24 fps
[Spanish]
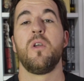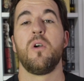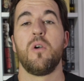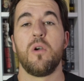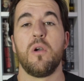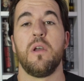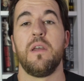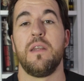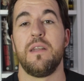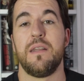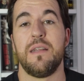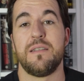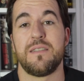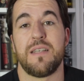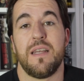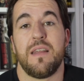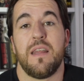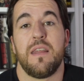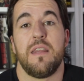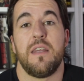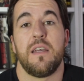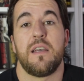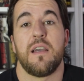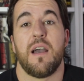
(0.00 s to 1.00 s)
Pues, se
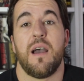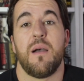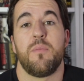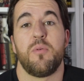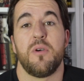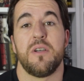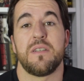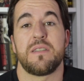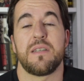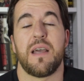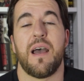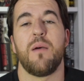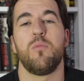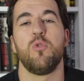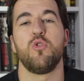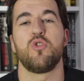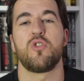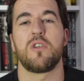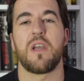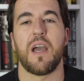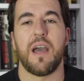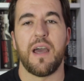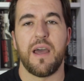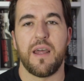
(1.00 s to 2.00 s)
dedica pues a
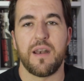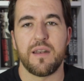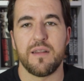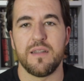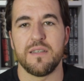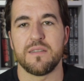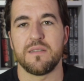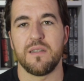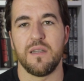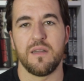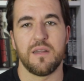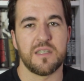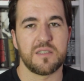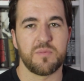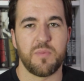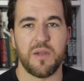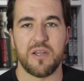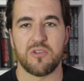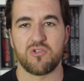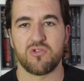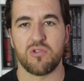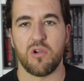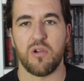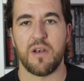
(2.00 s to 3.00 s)
buscar distintas
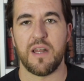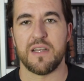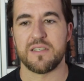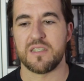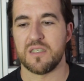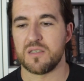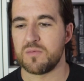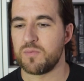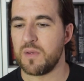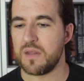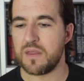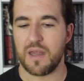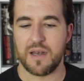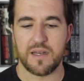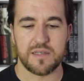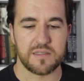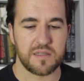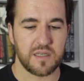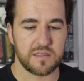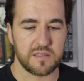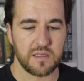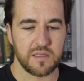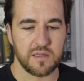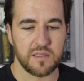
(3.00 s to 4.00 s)
personas,
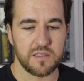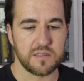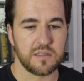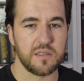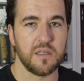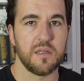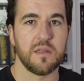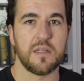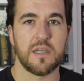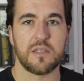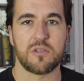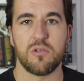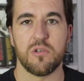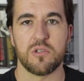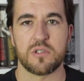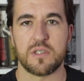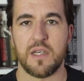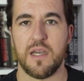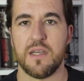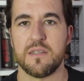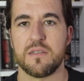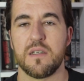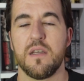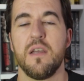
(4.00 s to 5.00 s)
especialistas en distintas
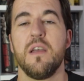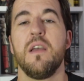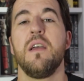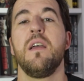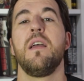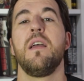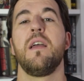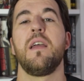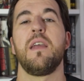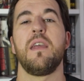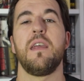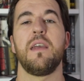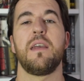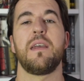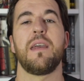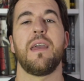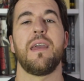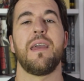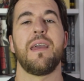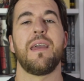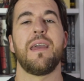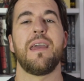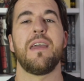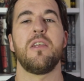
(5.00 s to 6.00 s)
cosas y
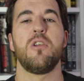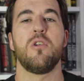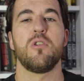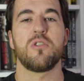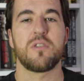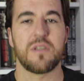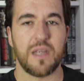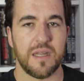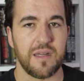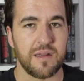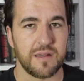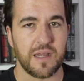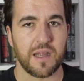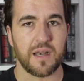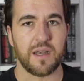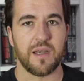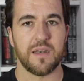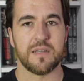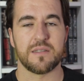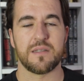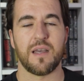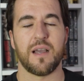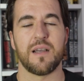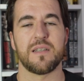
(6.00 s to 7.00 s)
que ellos se internen
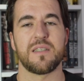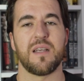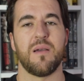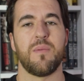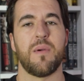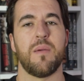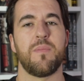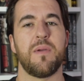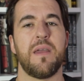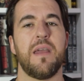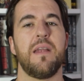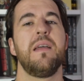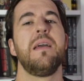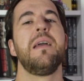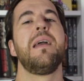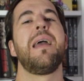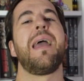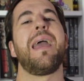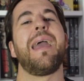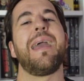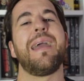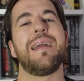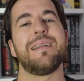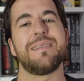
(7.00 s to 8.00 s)
en esta casa de papel,
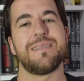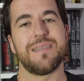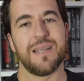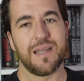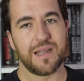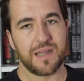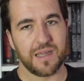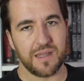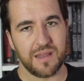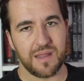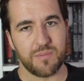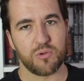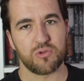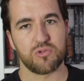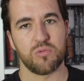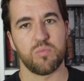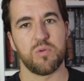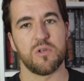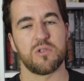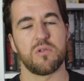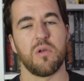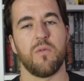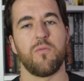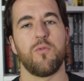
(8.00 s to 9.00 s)
ese se quede por
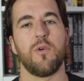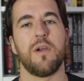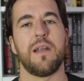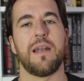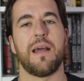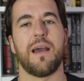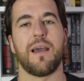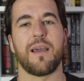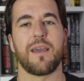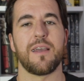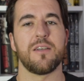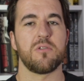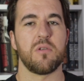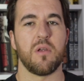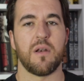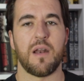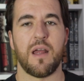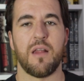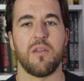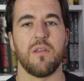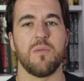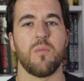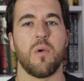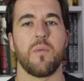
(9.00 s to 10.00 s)
supuesto fuera
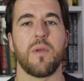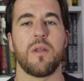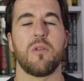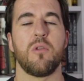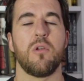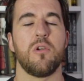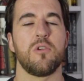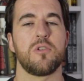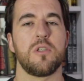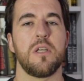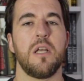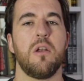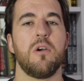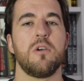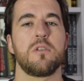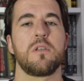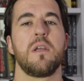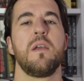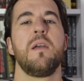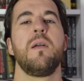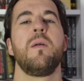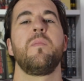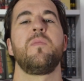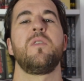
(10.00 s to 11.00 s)
gestionando y moviendo los hilos
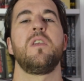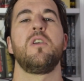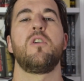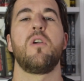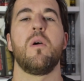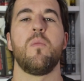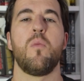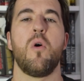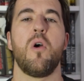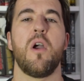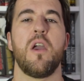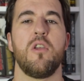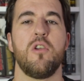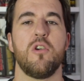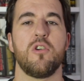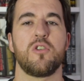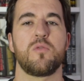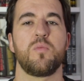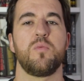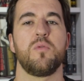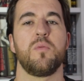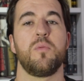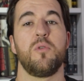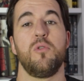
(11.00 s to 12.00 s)
y como
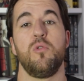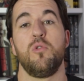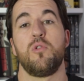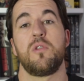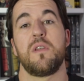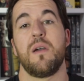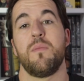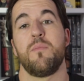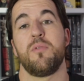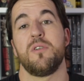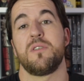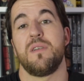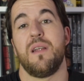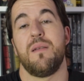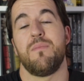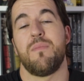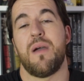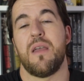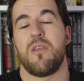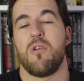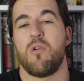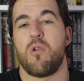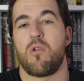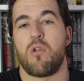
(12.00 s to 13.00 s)
ellos pues, produzcan pues el
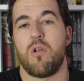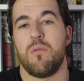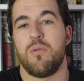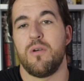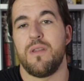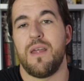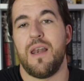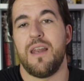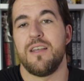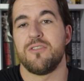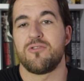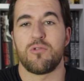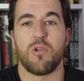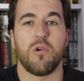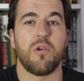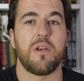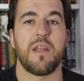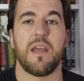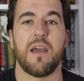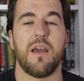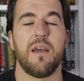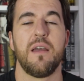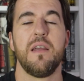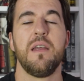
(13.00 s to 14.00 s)
mayor robo de la
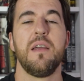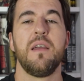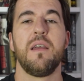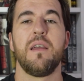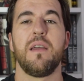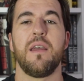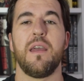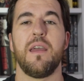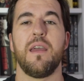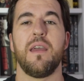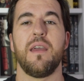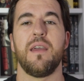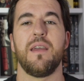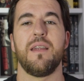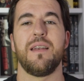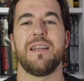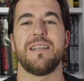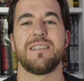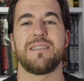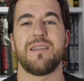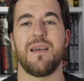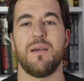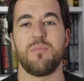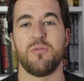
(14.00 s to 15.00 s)
historia eh, en
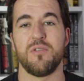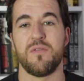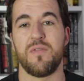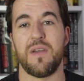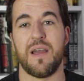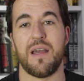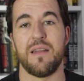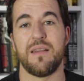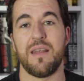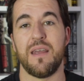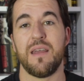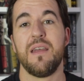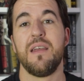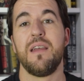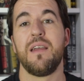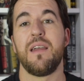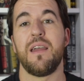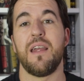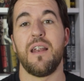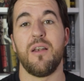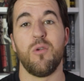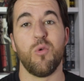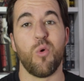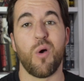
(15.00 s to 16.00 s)
esta, pues fíjate,
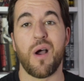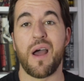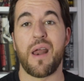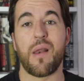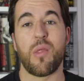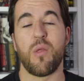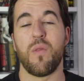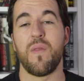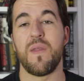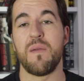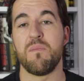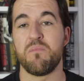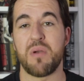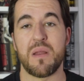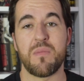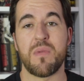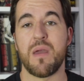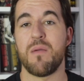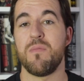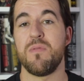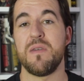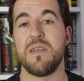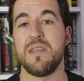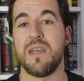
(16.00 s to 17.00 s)
el lugar donde
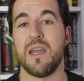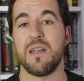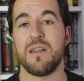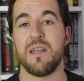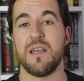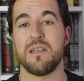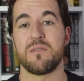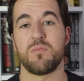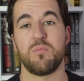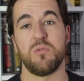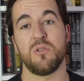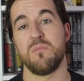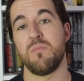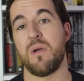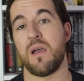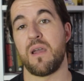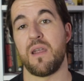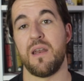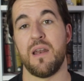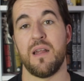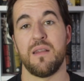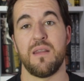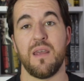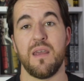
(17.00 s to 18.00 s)
imprime billetes, pues
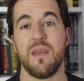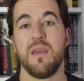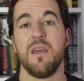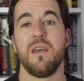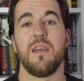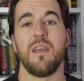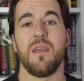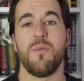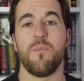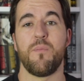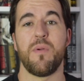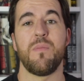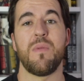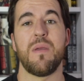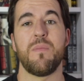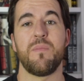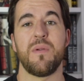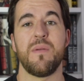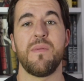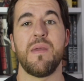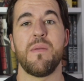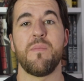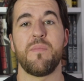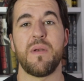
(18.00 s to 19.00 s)
imagínate, imprime,
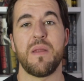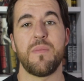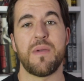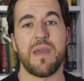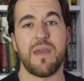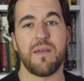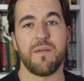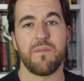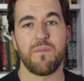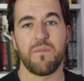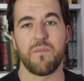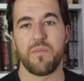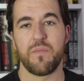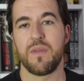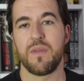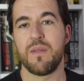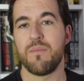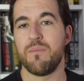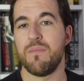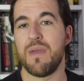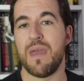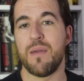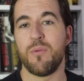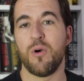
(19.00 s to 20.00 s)
imprime, imprime,
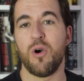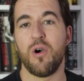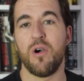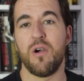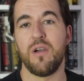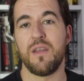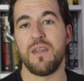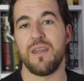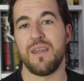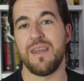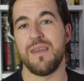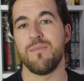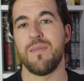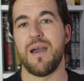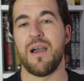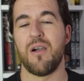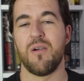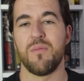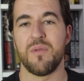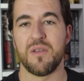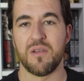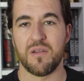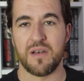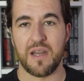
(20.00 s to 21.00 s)
me voy y me
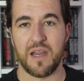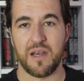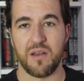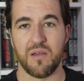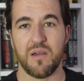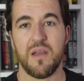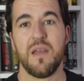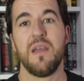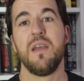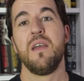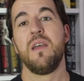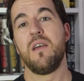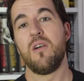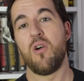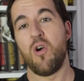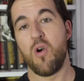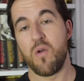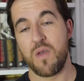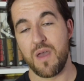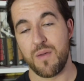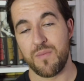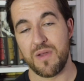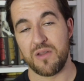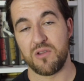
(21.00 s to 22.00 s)
hago millonario.
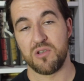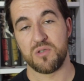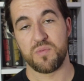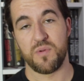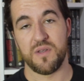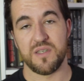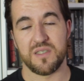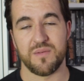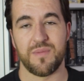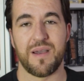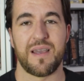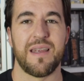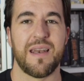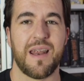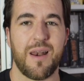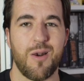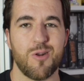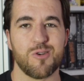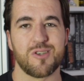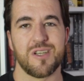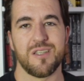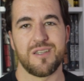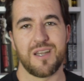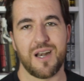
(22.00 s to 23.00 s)
Obviamente os podéis imaginar,
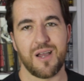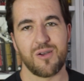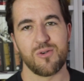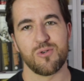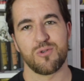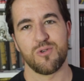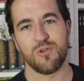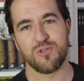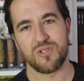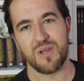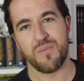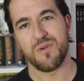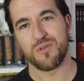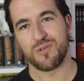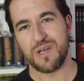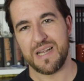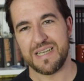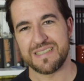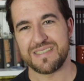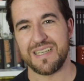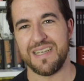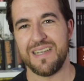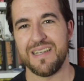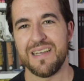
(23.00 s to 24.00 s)
los atracos no siempre son
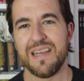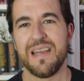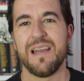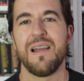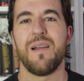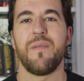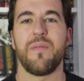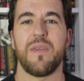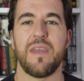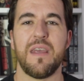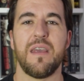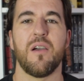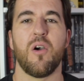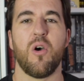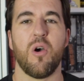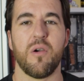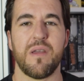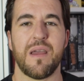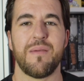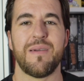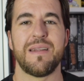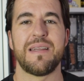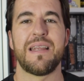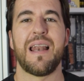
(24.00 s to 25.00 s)
así y
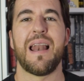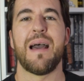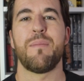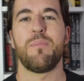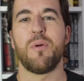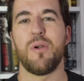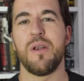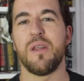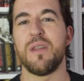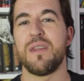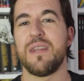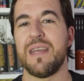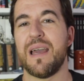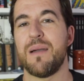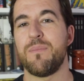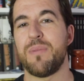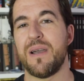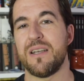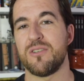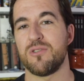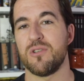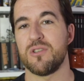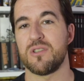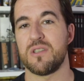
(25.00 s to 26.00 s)
obviamente la policía
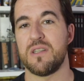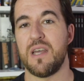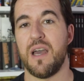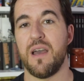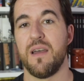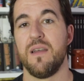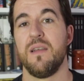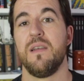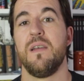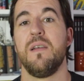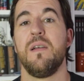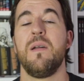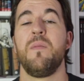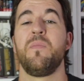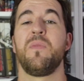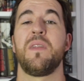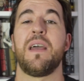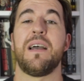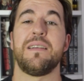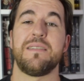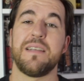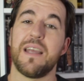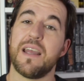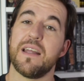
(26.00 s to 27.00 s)
para eso está.
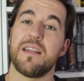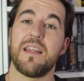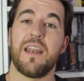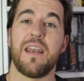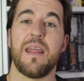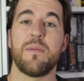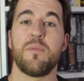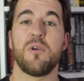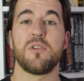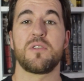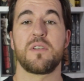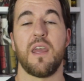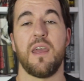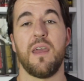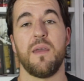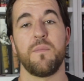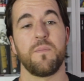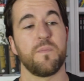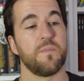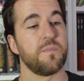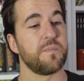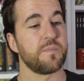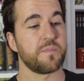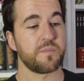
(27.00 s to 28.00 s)
Así que tenemos
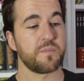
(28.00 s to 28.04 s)
que